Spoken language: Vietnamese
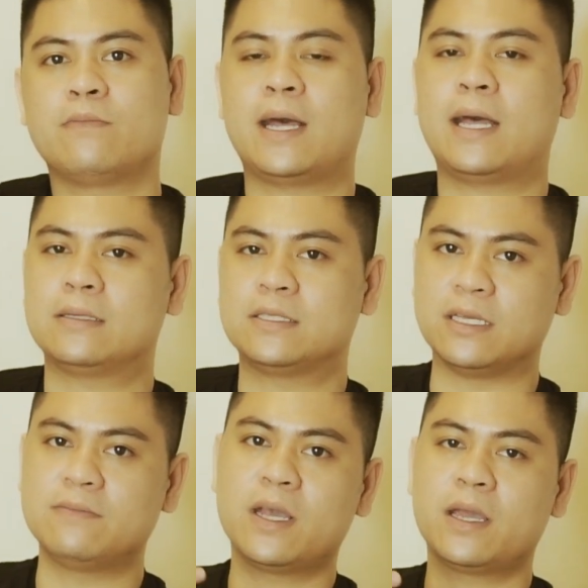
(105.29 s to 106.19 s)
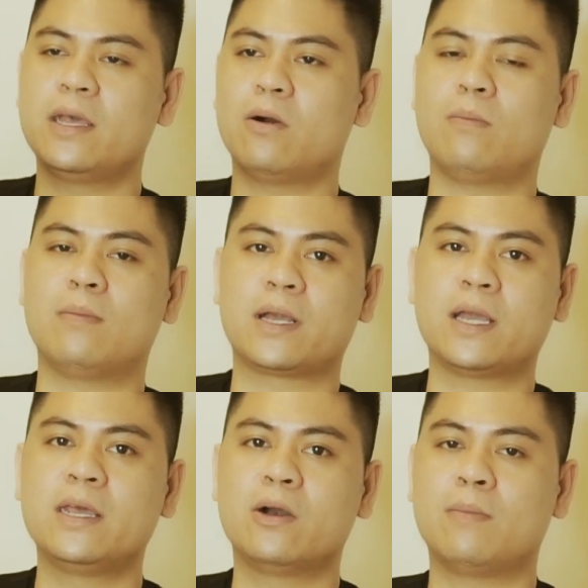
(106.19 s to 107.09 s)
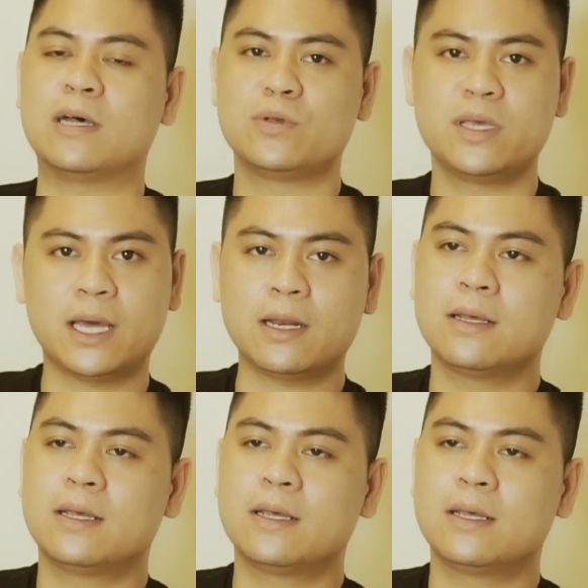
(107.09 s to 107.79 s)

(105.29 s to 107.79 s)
và chính vì cái điều mà cái điều mà duy nhất